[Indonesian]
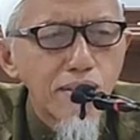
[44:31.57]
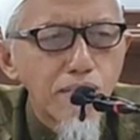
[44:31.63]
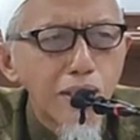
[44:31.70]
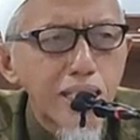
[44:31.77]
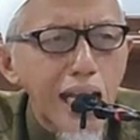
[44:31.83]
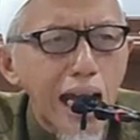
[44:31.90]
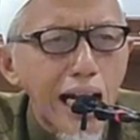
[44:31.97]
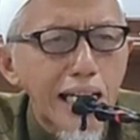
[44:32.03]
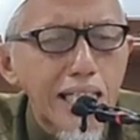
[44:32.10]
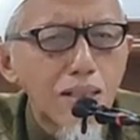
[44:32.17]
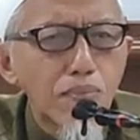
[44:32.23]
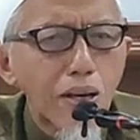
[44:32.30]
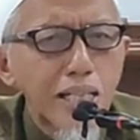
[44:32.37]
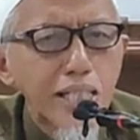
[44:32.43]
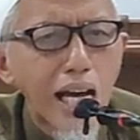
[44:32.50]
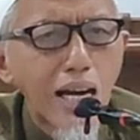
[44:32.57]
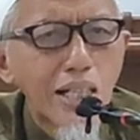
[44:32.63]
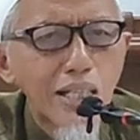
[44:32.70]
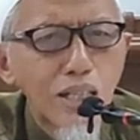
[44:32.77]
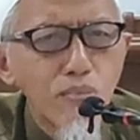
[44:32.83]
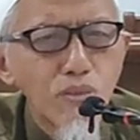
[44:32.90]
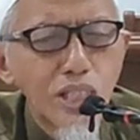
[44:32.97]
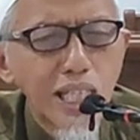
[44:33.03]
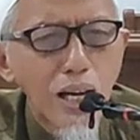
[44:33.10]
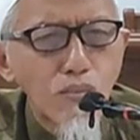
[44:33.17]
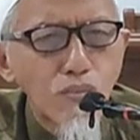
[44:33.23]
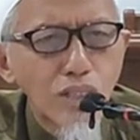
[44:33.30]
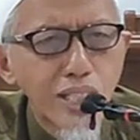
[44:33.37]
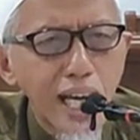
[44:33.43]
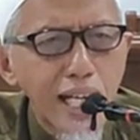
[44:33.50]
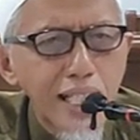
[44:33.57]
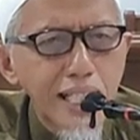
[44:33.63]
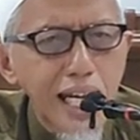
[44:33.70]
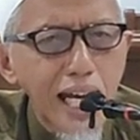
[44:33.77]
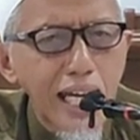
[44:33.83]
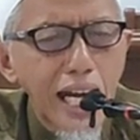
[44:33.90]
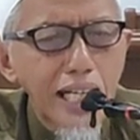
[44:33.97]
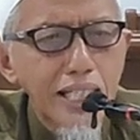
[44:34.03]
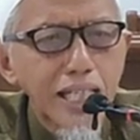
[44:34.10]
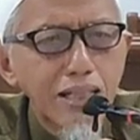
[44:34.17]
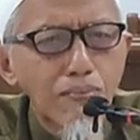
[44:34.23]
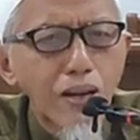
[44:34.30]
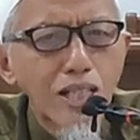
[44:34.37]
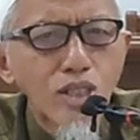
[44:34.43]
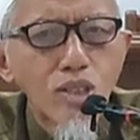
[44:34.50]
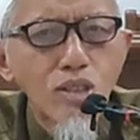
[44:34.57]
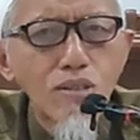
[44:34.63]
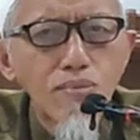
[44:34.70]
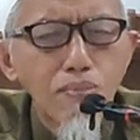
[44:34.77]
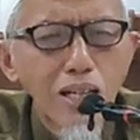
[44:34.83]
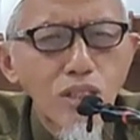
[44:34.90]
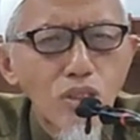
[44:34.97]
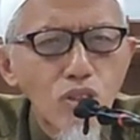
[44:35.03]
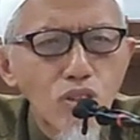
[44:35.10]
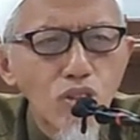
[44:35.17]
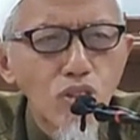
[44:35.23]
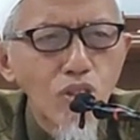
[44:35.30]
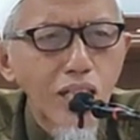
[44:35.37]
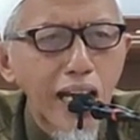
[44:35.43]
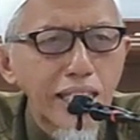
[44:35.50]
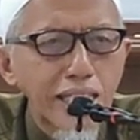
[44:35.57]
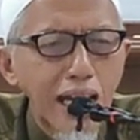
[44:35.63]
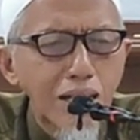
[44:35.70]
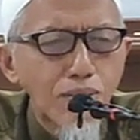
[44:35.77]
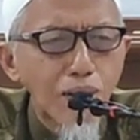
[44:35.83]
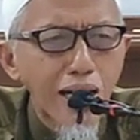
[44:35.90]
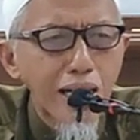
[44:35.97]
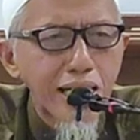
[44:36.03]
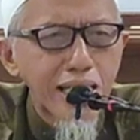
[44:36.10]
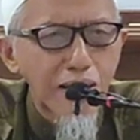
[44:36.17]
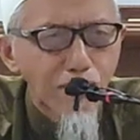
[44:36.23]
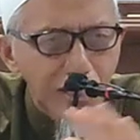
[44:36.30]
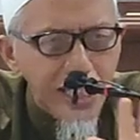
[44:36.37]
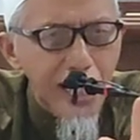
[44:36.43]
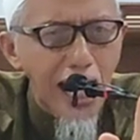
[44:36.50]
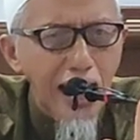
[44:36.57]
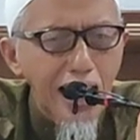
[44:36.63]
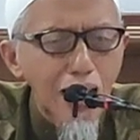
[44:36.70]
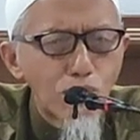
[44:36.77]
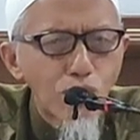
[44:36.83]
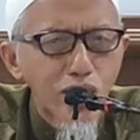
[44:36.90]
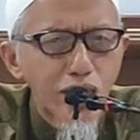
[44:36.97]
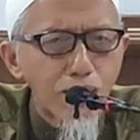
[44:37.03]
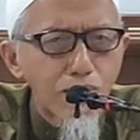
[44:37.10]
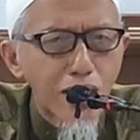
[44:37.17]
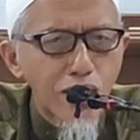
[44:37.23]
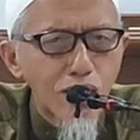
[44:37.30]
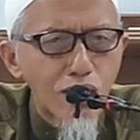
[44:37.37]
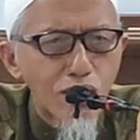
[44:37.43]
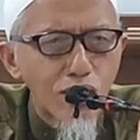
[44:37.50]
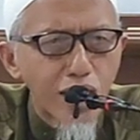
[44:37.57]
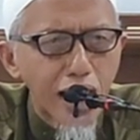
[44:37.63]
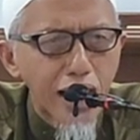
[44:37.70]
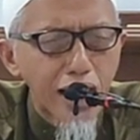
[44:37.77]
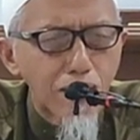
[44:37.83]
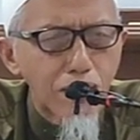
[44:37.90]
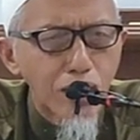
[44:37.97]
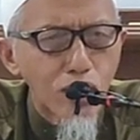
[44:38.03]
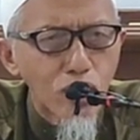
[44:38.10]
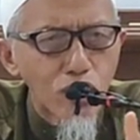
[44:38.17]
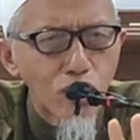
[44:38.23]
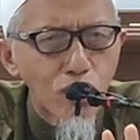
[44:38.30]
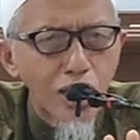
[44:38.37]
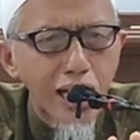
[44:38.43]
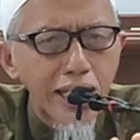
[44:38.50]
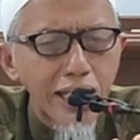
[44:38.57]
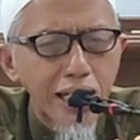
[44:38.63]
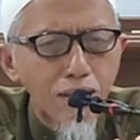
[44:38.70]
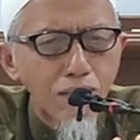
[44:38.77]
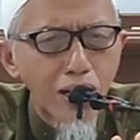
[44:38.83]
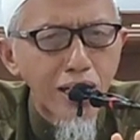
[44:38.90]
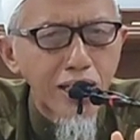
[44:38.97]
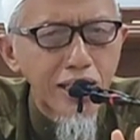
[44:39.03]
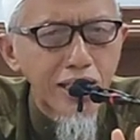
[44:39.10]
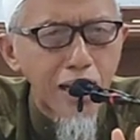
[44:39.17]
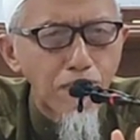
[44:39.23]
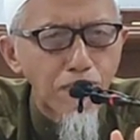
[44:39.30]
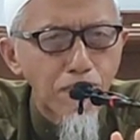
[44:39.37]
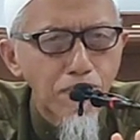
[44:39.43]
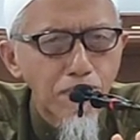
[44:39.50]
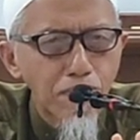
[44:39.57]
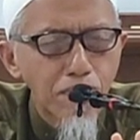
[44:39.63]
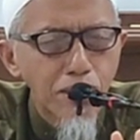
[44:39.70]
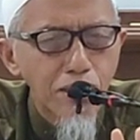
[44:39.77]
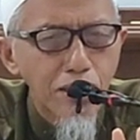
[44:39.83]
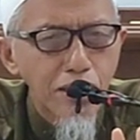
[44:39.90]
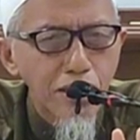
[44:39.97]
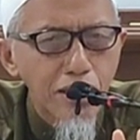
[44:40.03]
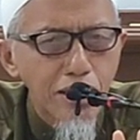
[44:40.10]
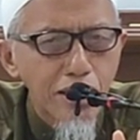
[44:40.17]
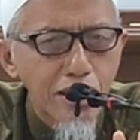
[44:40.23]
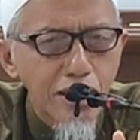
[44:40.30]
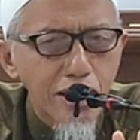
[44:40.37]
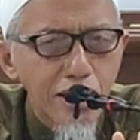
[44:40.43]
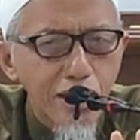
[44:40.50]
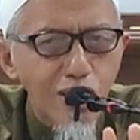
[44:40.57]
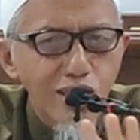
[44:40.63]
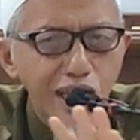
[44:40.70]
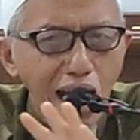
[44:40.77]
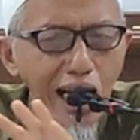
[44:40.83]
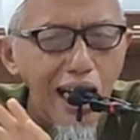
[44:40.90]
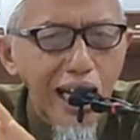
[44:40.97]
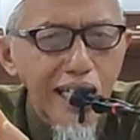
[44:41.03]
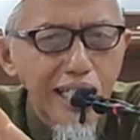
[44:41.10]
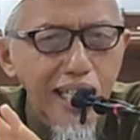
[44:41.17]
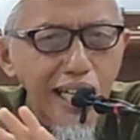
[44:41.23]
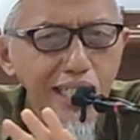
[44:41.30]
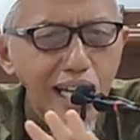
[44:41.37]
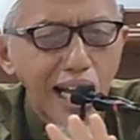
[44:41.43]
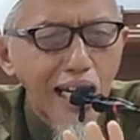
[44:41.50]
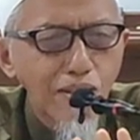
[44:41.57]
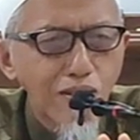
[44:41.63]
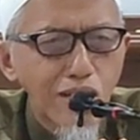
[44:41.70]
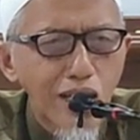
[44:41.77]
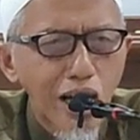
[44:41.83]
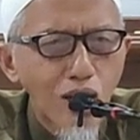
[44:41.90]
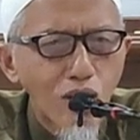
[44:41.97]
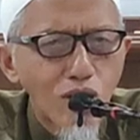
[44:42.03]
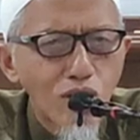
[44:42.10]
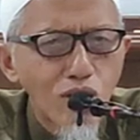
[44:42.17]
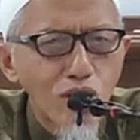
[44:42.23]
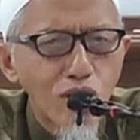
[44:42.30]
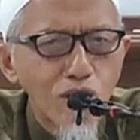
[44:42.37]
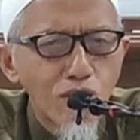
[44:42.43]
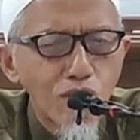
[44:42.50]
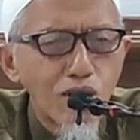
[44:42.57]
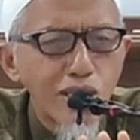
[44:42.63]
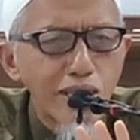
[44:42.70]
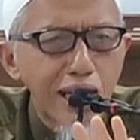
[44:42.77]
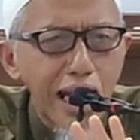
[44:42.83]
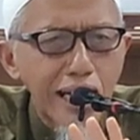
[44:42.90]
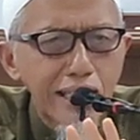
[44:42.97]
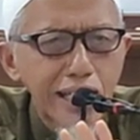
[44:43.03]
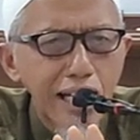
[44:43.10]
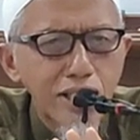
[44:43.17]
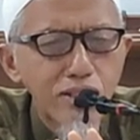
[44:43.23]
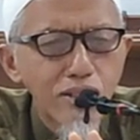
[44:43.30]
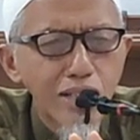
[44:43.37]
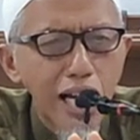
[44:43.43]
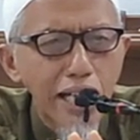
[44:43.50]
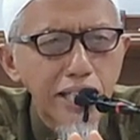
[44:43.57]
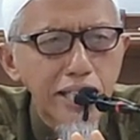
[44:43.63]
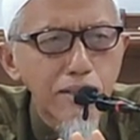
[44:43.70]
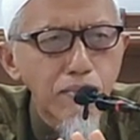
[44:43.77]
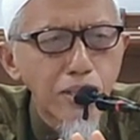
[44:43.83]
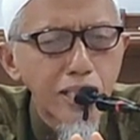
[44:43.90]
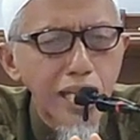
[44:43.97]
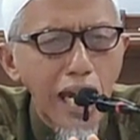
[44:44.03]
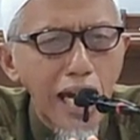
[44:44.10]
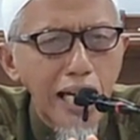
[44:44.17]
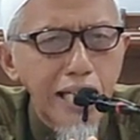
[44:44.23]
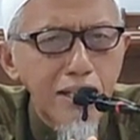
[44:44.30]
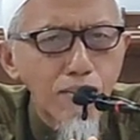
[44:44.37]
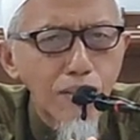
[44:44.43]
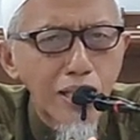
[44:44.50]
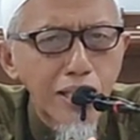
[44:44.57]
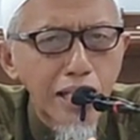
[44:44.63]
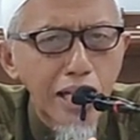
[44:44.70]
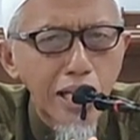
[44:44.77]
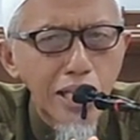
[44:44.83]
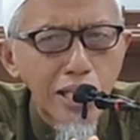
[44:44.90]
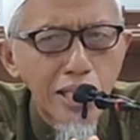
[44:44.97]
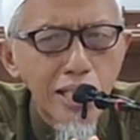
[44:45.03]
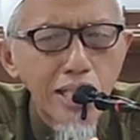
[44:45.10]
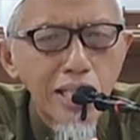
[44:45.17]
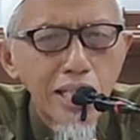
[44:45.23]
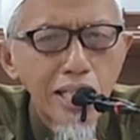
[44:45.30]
mintakan kepada Allah mudah-mudahan saya yang termasuk masuk surga tanpa hisap iya kamu termasuk orang yang masuk surga tanpa hisap terus yang lain datang lagi, ya Rasul bu, iya saya juga dimintakan kepada Allah